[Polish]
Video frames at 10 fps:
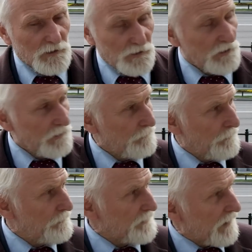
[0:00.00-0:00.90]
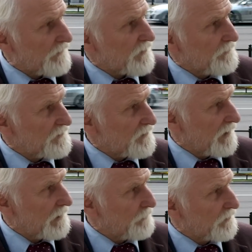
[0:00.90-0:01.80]
i ja
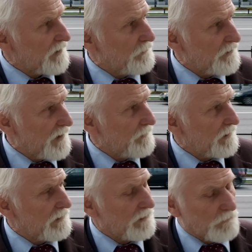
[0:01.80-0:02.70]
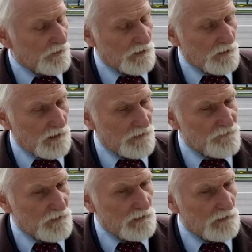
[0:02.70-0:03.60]
osobiście podejmujemy, y, moi
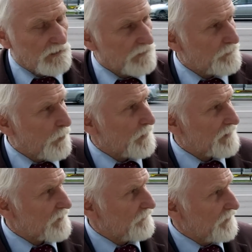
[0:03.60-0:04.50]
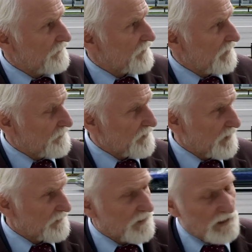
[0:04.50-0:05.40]
koledzy, y, współpracownicy i
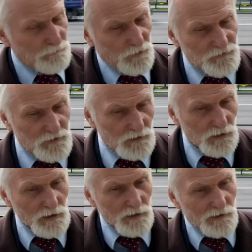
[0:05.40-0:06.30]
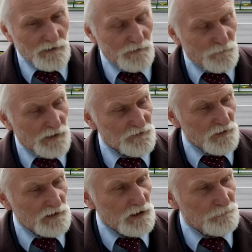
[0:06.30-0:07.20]
przymierze dla Polski y,
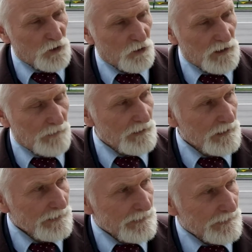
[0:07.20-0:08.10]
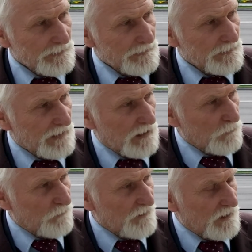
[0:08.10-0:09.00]
właśnie ten program,
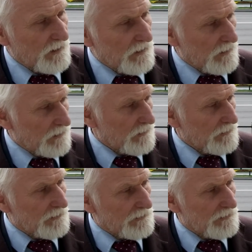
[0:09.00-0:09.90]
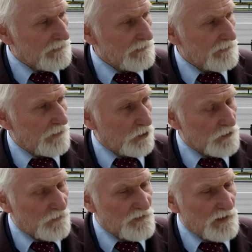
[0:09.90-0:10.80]
jak mówię,
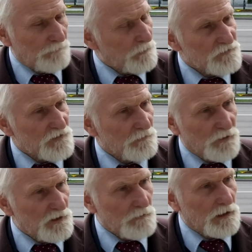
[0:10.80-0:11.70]
odrodzenia Polski, bo nie